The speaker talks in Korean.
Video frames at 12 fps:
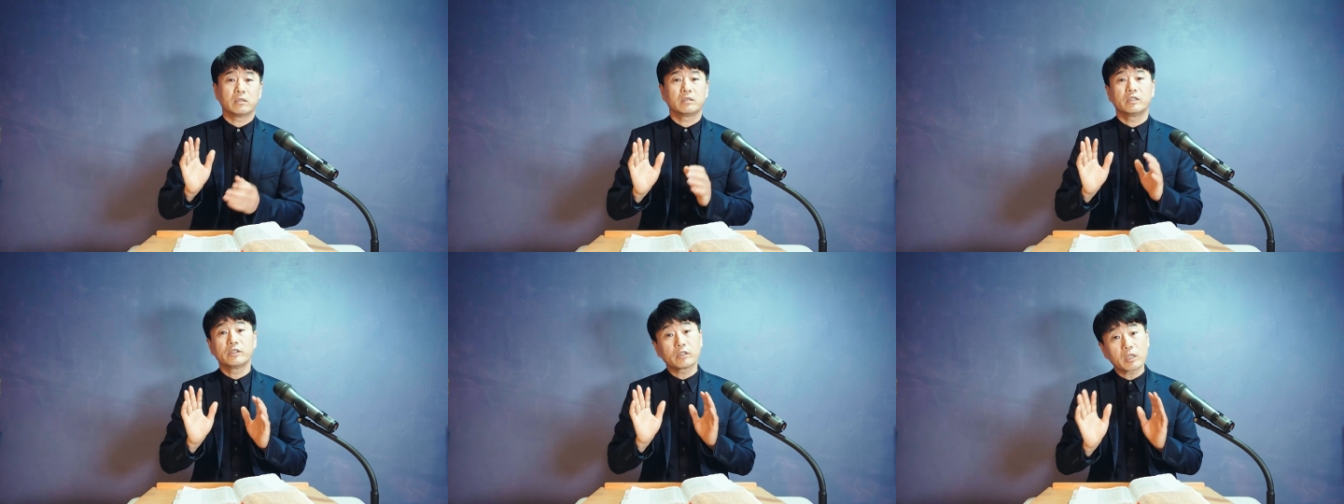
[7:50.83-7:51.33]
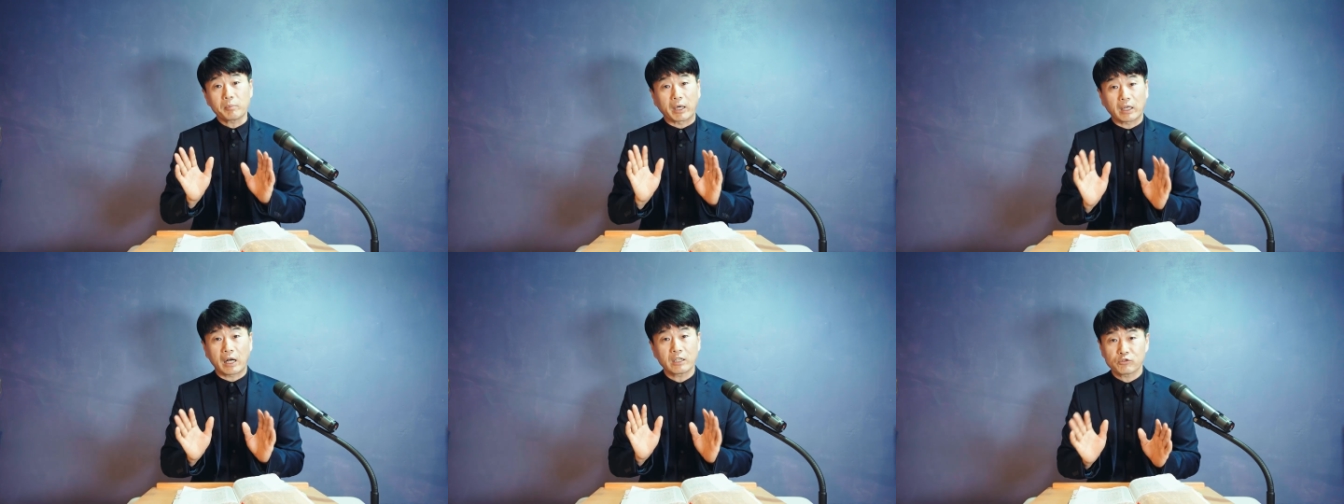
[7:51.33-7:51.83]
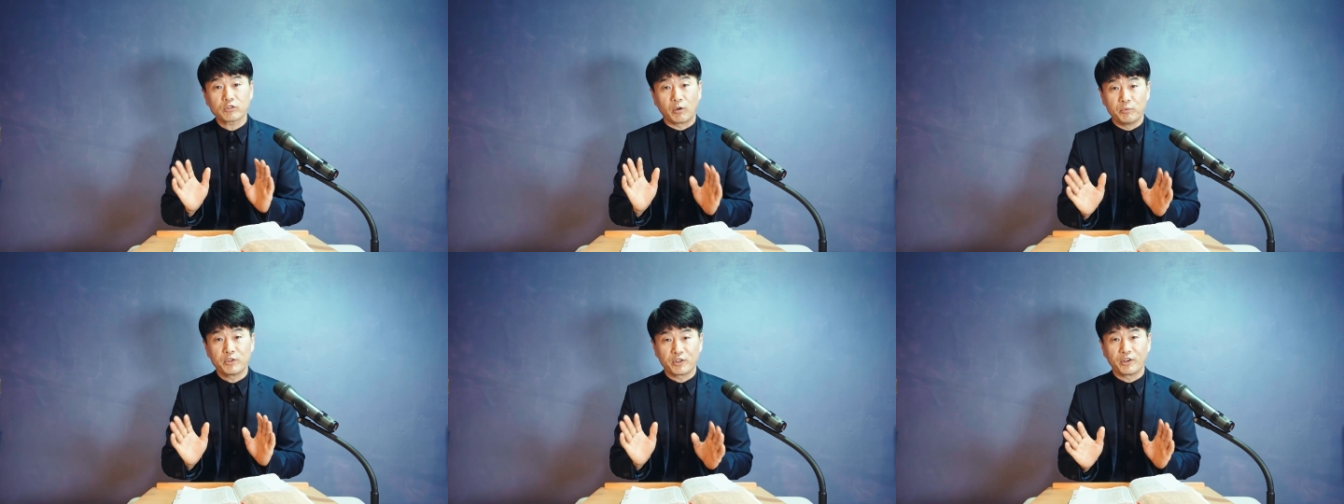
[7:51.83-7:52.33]
이렇게 말할 수가
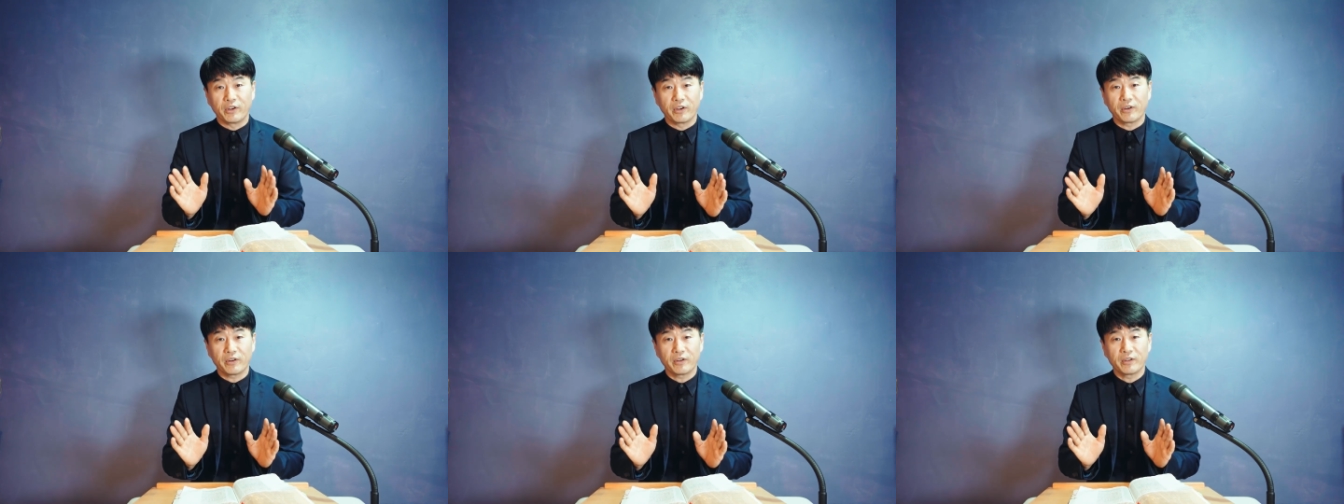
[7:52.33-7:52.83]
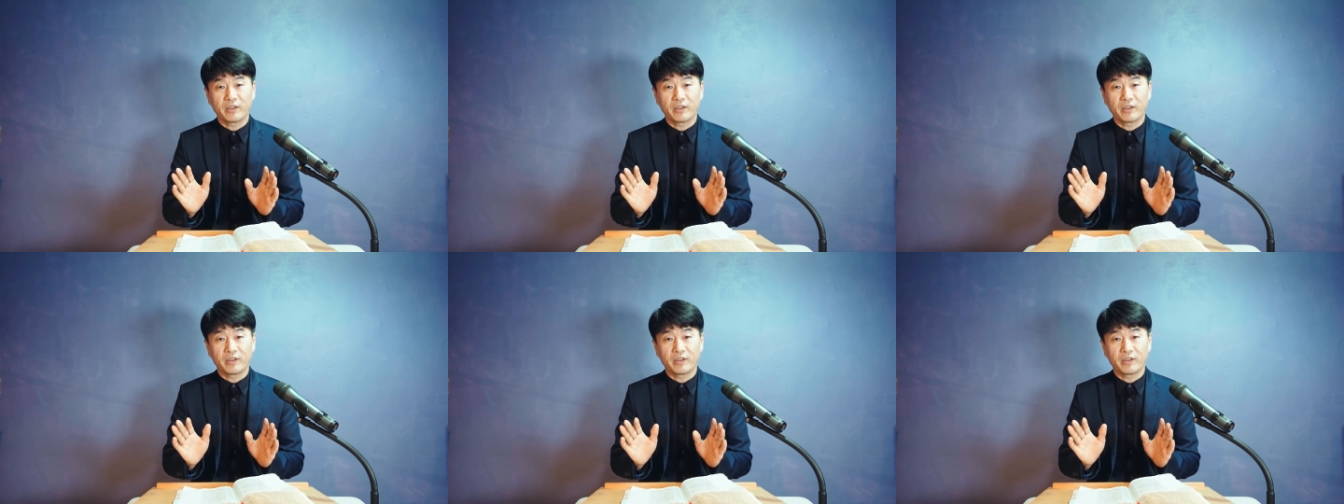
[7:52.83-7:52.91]
없는 거예요.